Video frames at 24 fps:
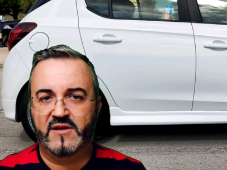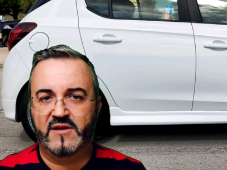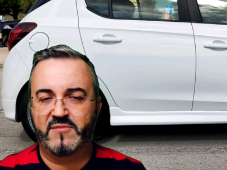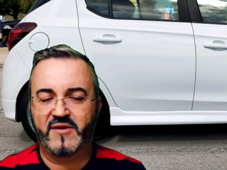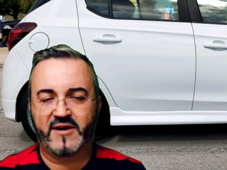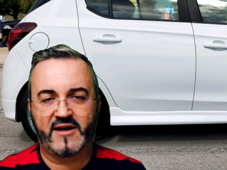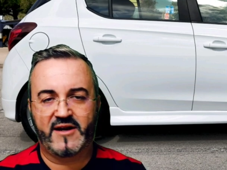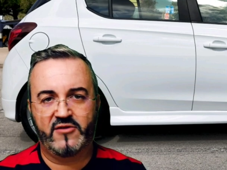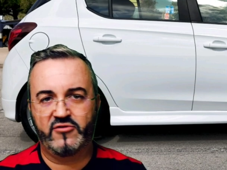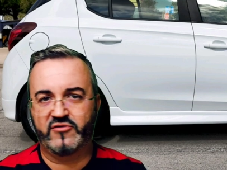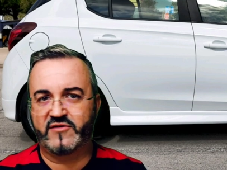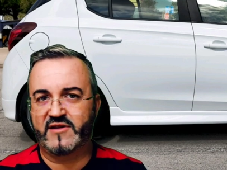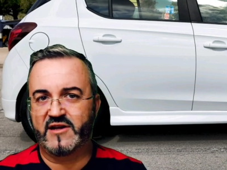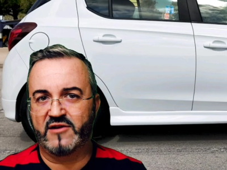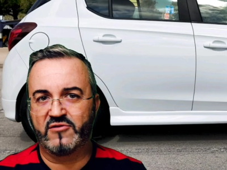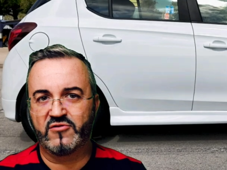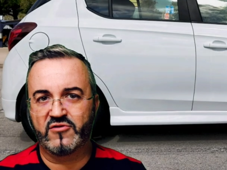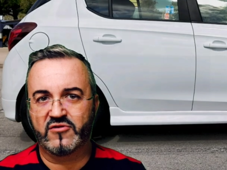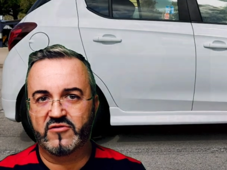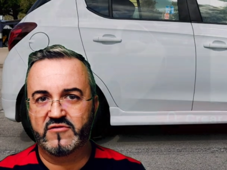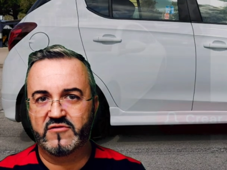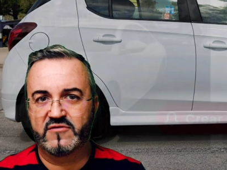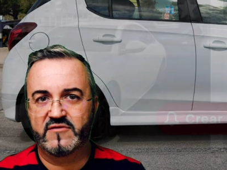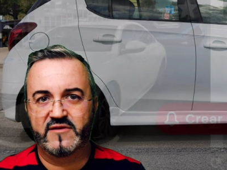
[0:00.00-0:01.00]
El mercado está
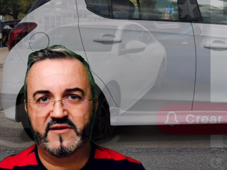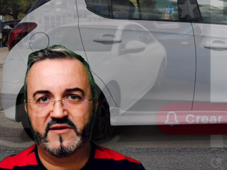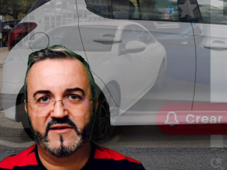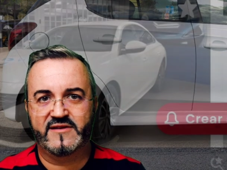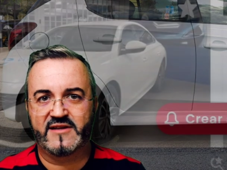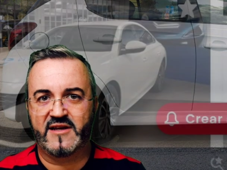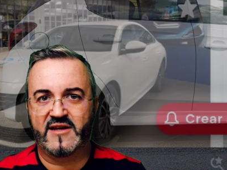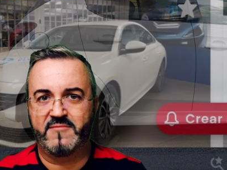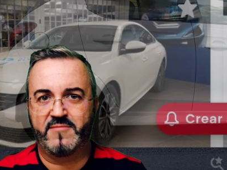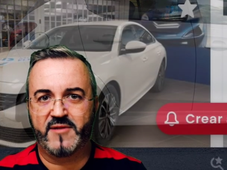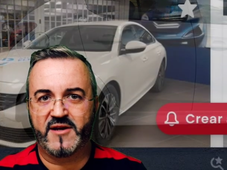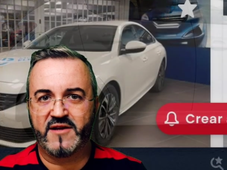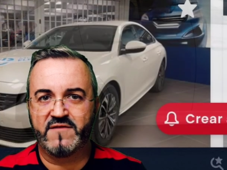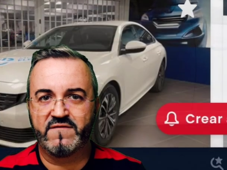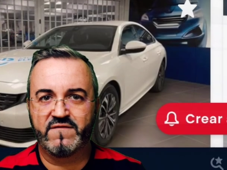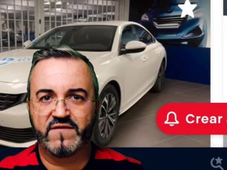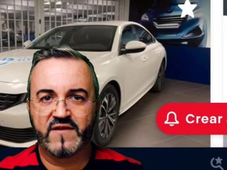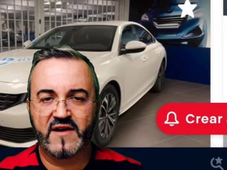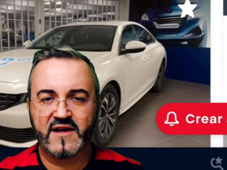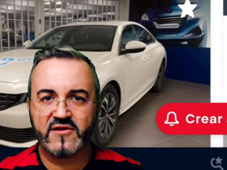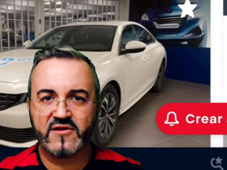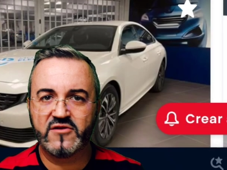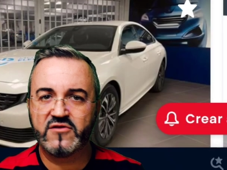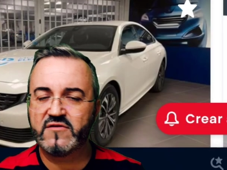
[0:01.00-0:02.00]
loco, está
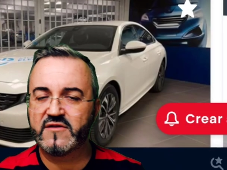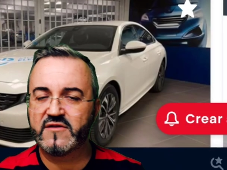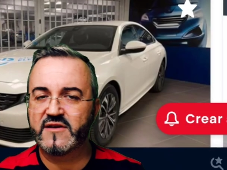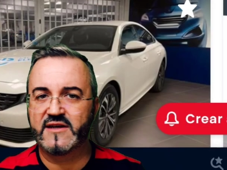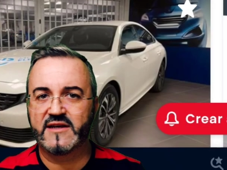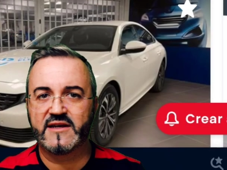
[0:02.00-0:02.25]
hiperinflado